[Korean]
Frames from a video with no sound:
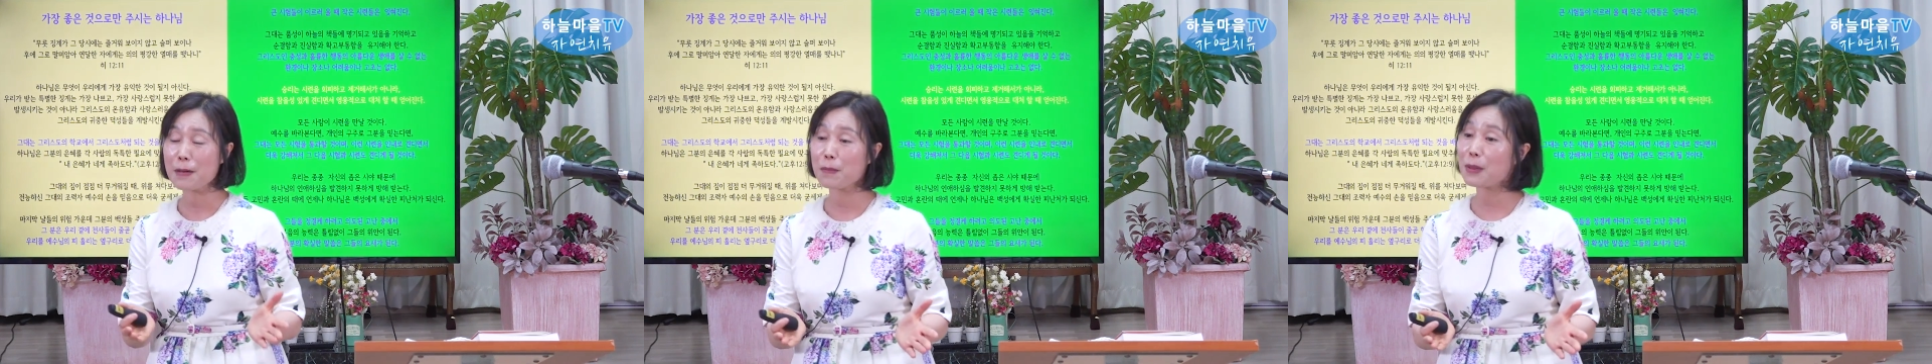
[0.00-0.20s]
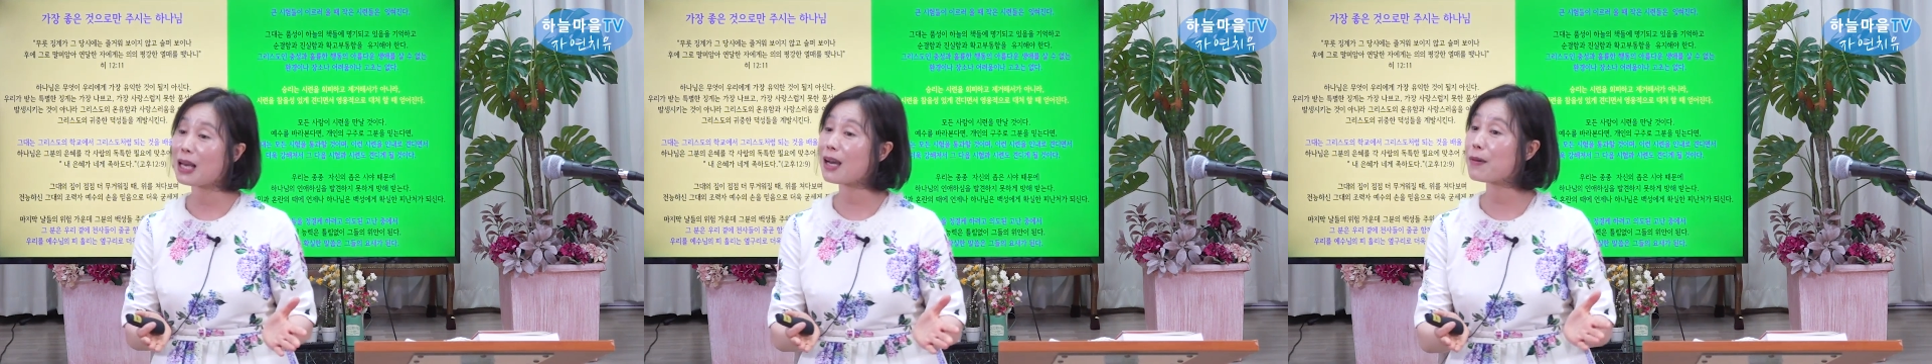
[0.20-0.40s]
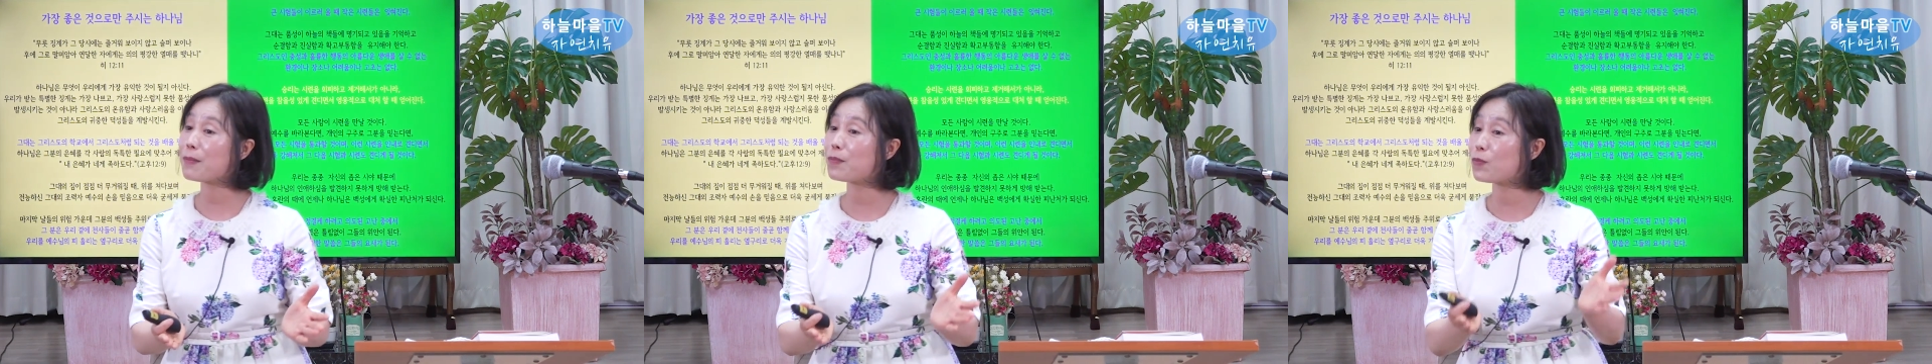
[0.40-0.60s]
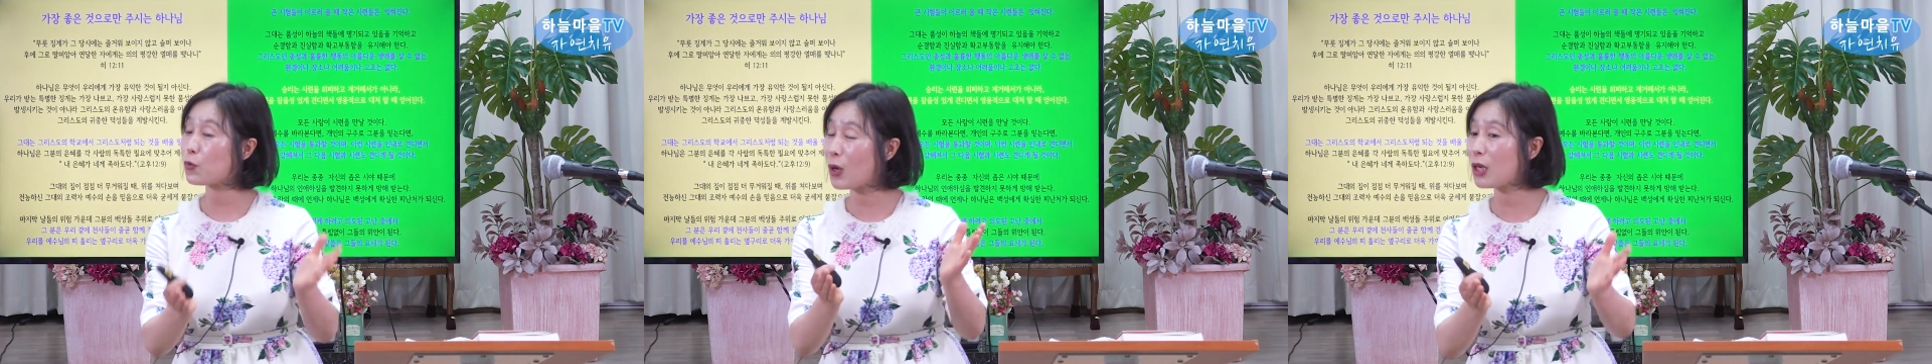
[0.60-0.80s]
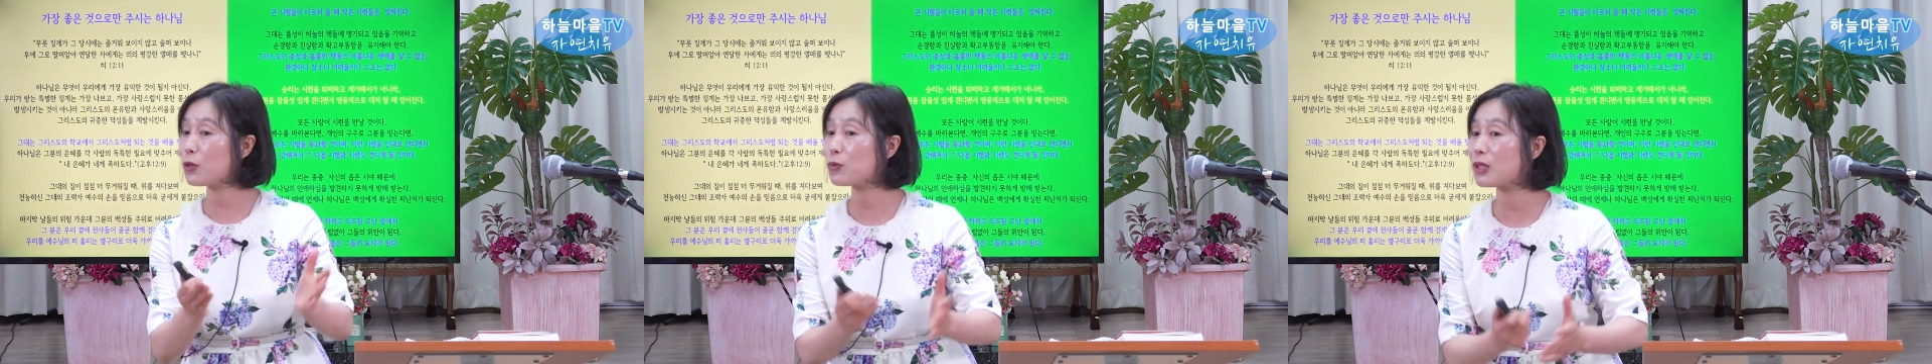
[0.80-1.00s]
폐암
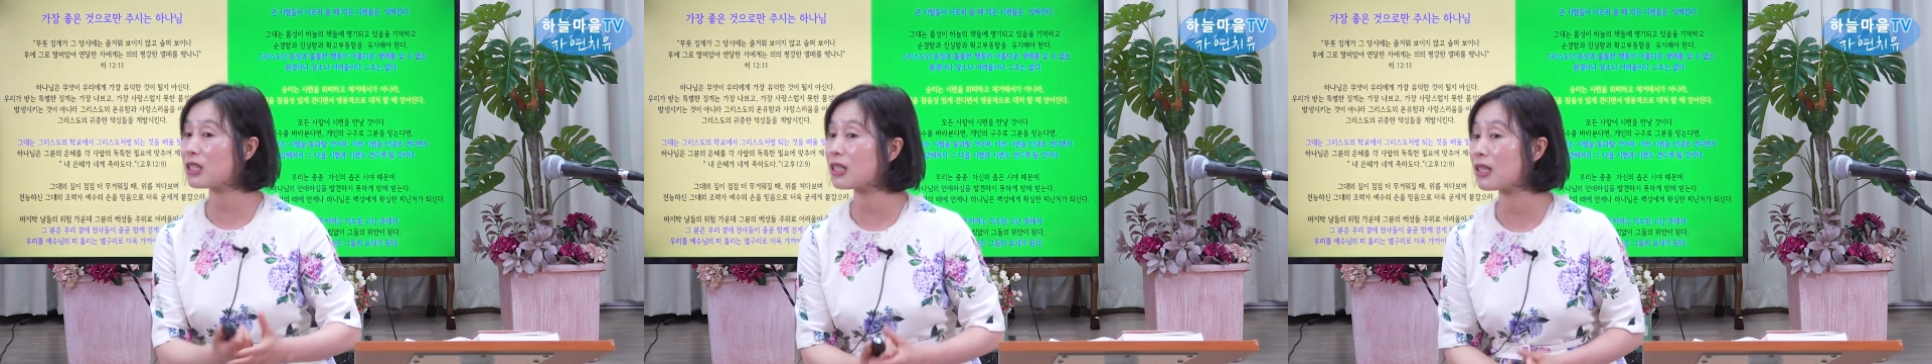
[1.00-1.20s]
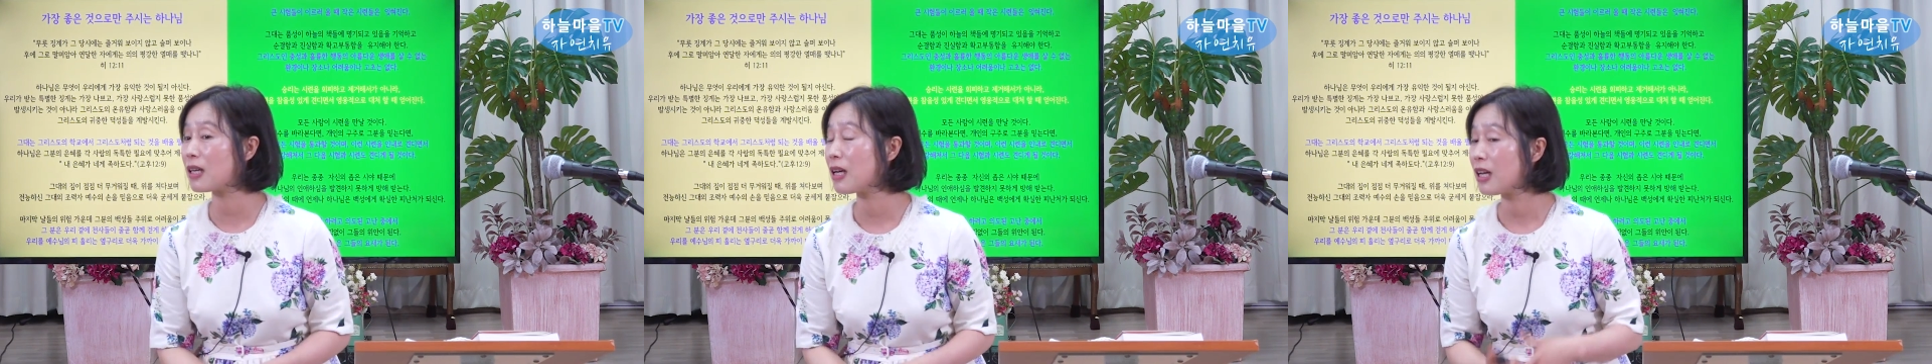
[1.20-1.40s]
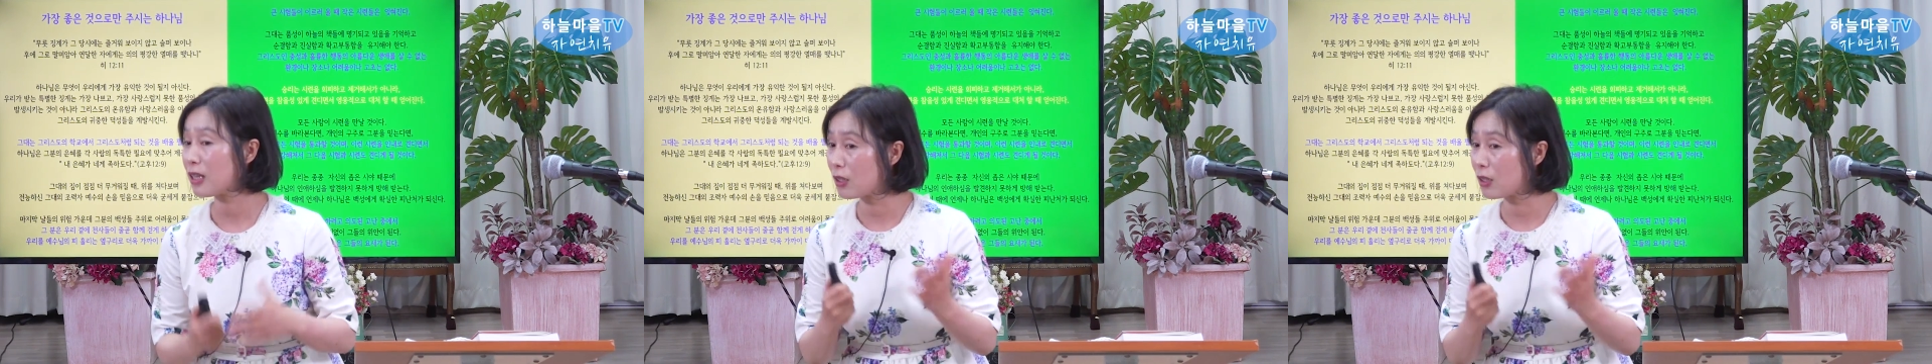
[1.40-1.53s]
환우분이